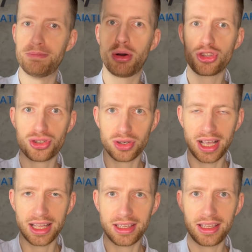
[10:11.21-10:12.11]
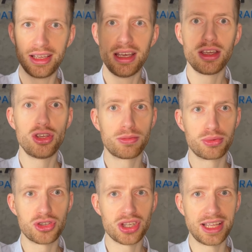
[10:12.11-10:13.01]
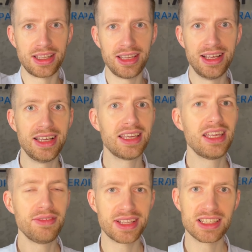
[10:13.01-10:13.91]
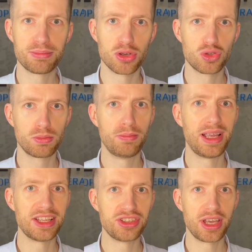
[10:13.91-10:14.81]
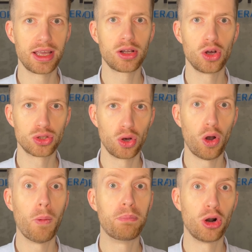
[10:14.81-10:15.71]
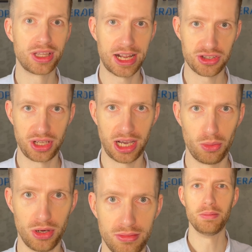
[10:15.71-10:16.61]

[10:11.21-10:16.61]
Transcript: pociągany i odpuszczany i w ten sposób będzie go to podrażniało.